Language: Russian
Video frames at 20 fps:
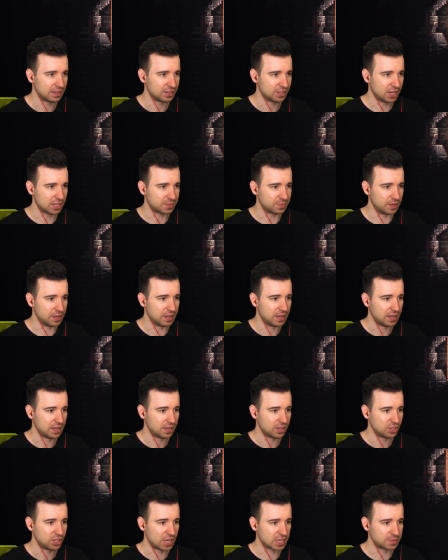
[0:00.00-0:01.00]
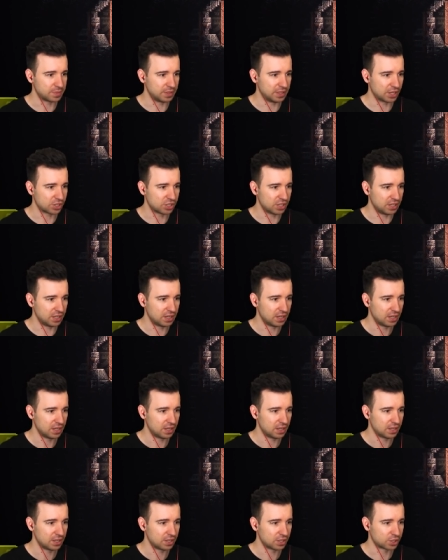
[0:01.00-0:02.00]
Сейчас мы, сейчас мы должны
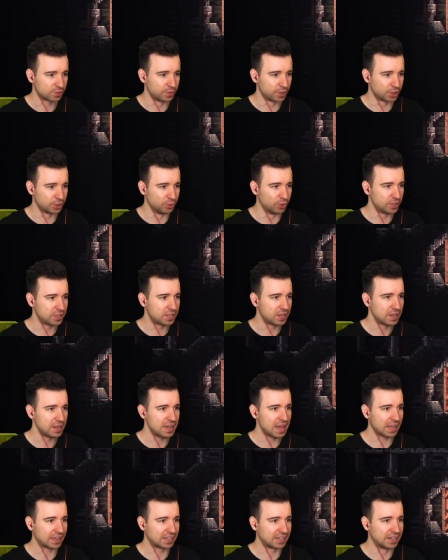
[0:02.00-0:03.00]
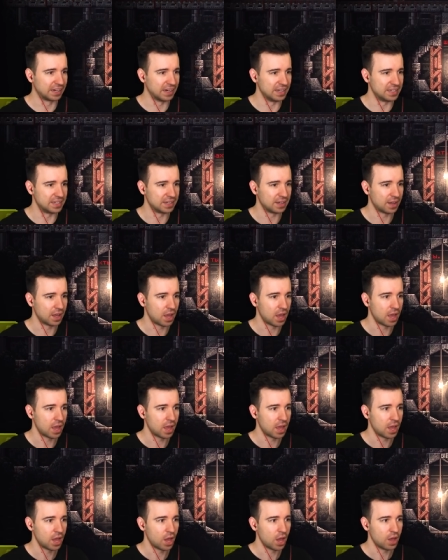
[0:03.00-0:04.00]
швырнуть и открыть.
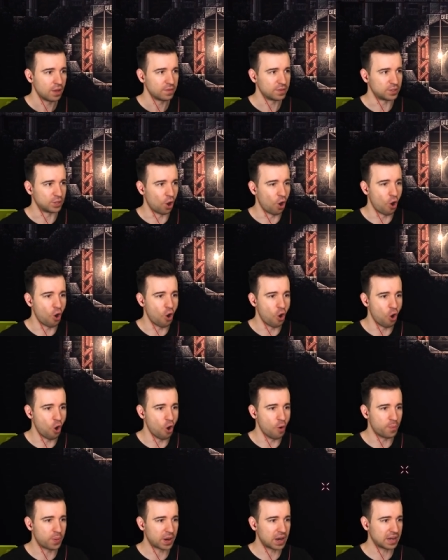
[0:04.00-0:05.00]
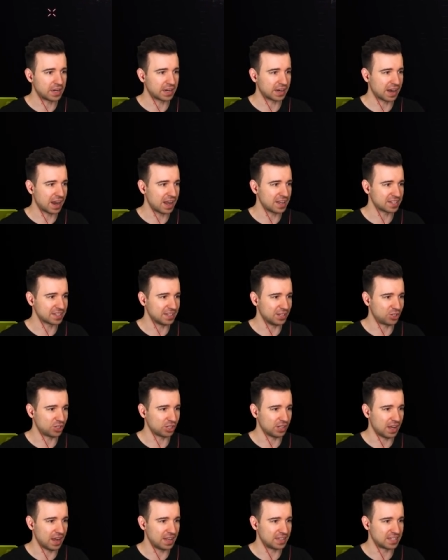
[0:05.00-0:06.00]
Все, прогресс
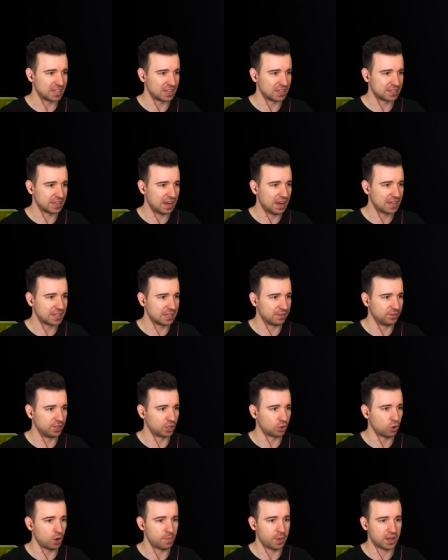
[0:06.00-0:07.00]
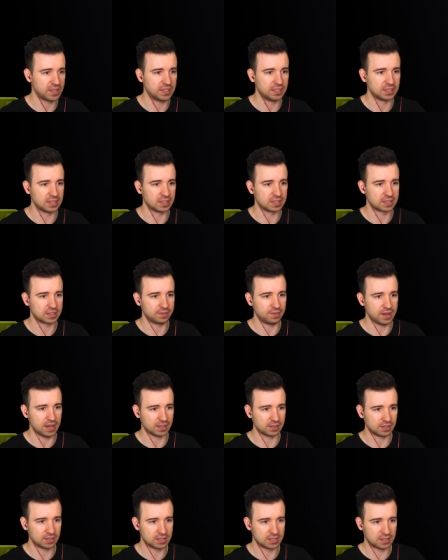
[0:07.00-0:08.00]
начинается. Залезли в дыркой, простите, свет.
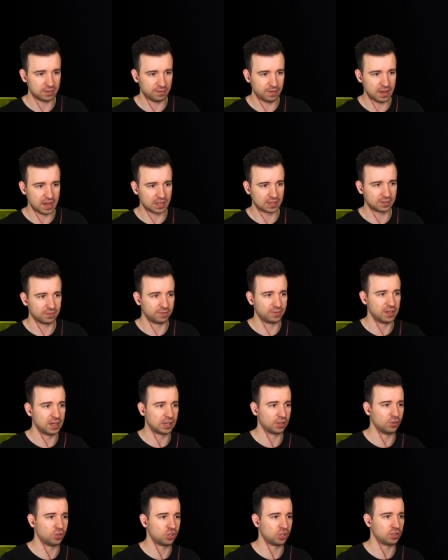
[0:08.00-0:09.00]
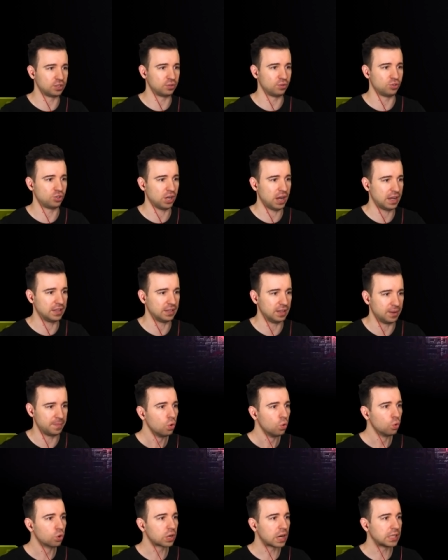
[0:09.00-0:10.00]
Свет выключил случайно.
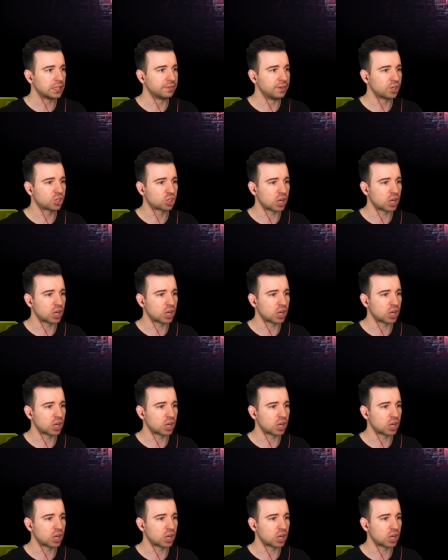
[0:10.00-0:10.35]
Урановые